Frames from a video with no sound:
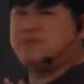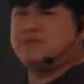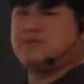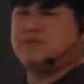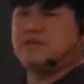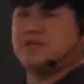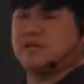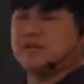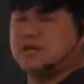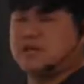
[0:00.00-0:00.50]

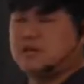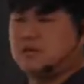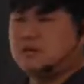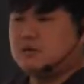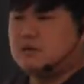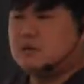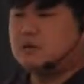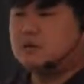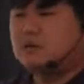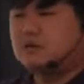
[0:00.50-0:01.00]
않아. 그냥
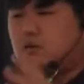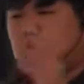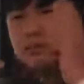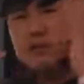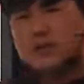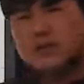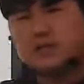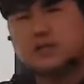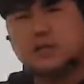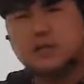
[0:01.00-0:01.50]
그러니까 이게 너무
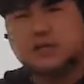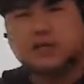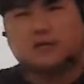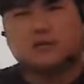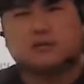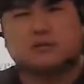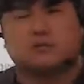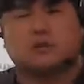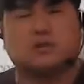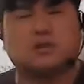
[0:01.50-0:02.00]
상상을 하는
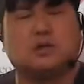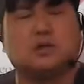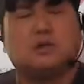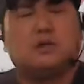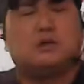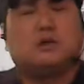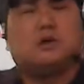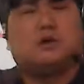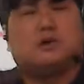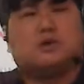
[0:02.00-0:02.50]
거지.
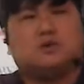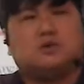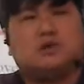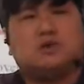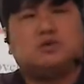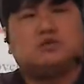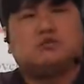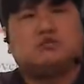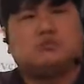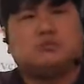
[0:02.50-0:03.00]
아,
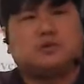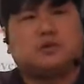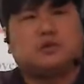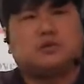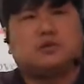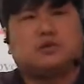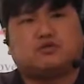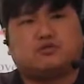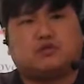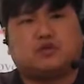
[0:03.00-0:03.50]

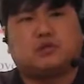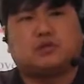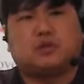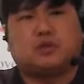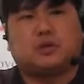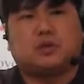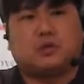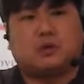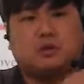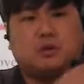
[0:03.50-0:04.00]
29%가
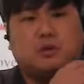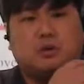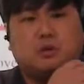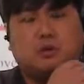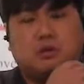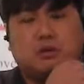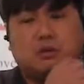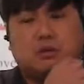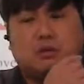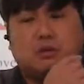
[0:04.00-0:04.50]
줄었으니까
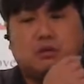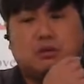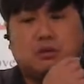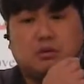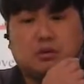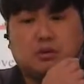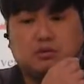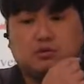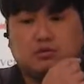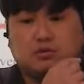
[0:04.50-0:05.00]

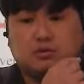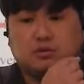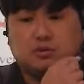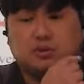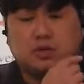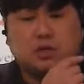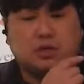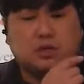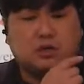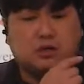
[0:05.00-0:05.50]
결과적으로
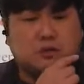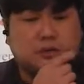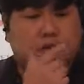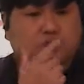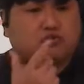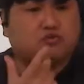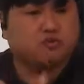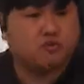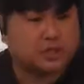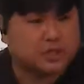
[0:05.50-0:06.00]
흔한 애들이 많이
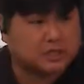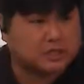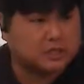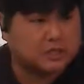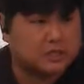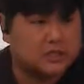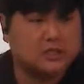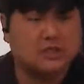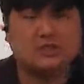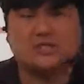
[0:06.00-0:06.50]
죽었겠지.
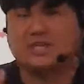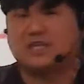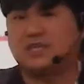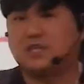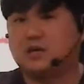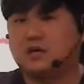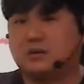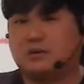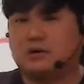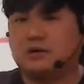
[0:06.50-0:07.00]
잘
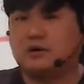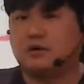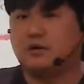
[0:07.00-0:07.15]
생각해봐요.